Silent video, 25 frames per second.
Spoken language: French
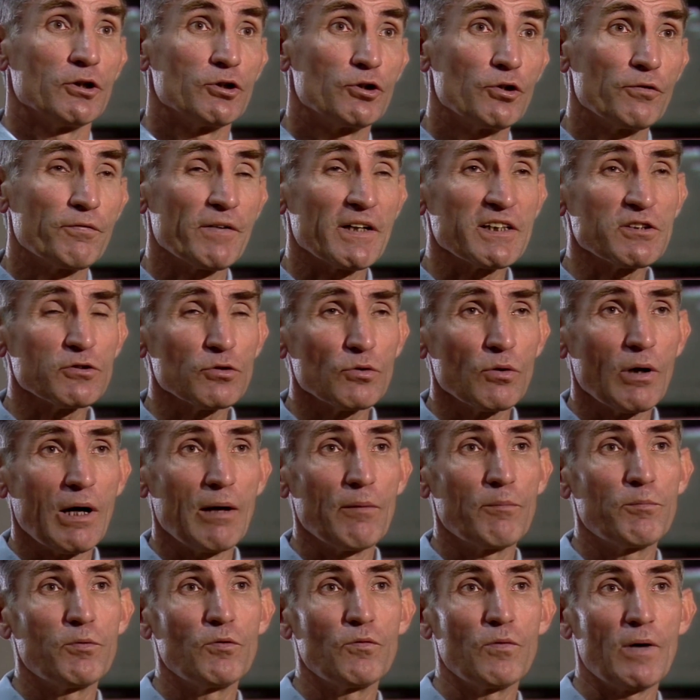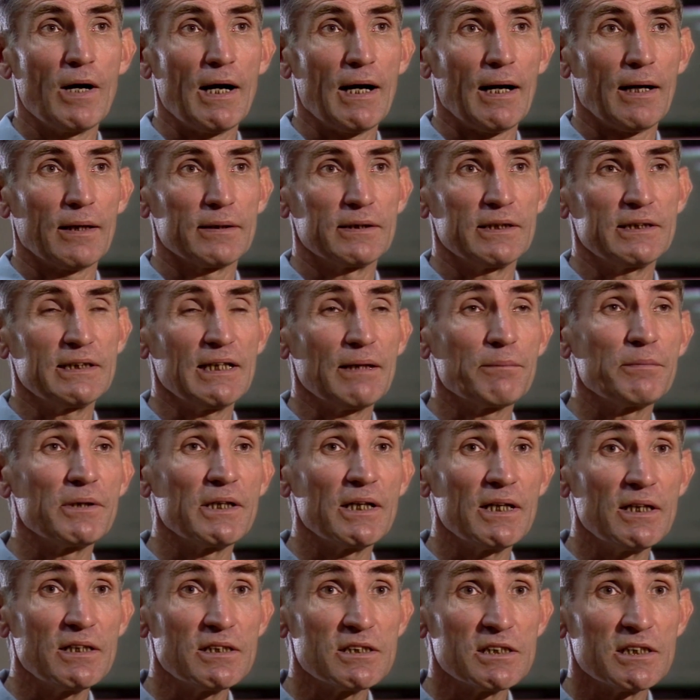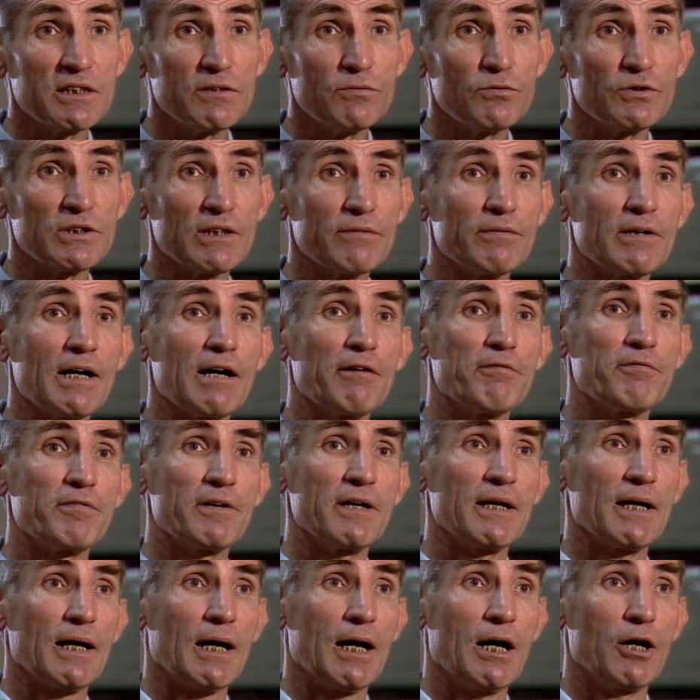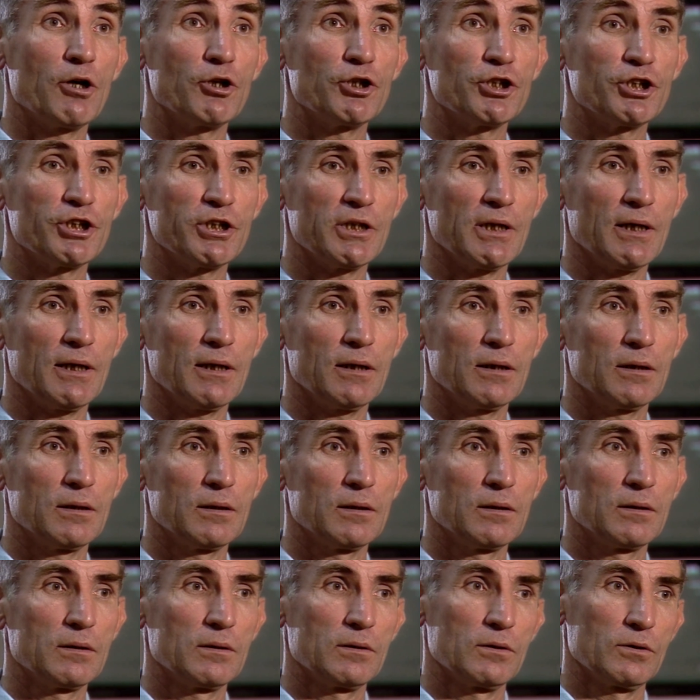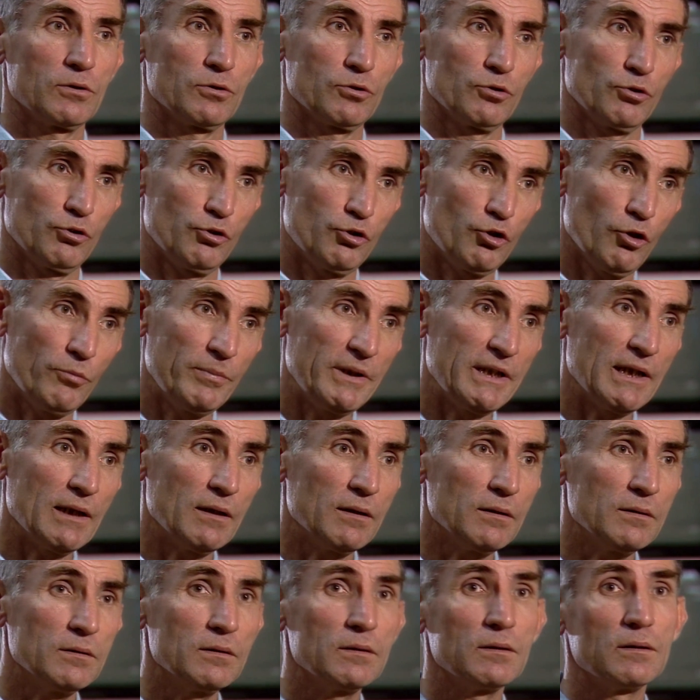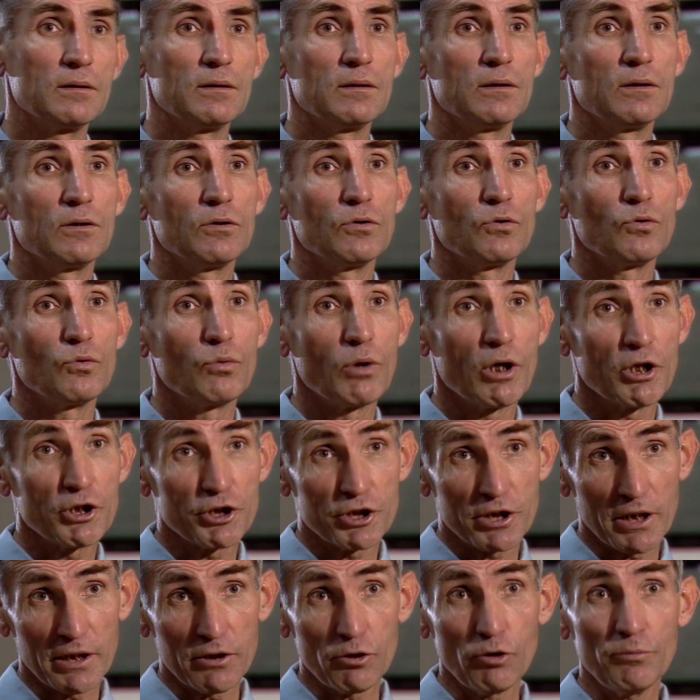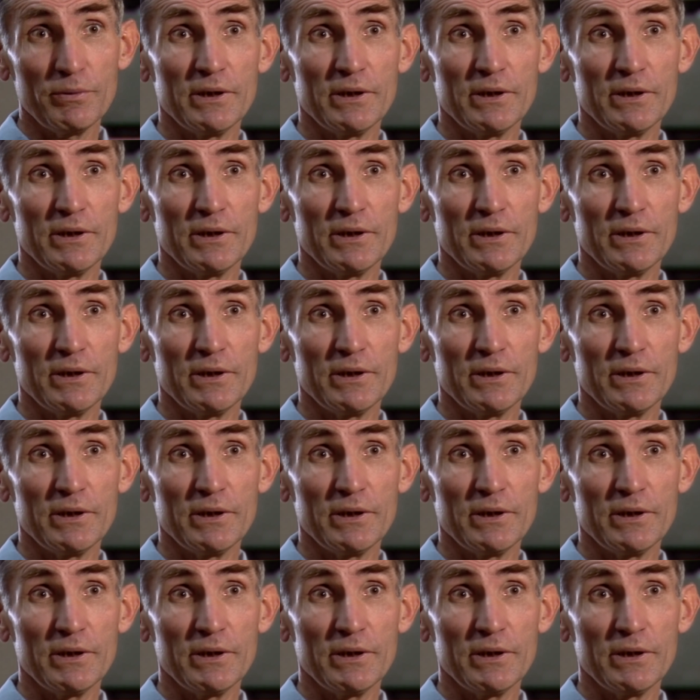de façon à pouvoir déterminer si vous avez affaire à un chien dominant ou un chien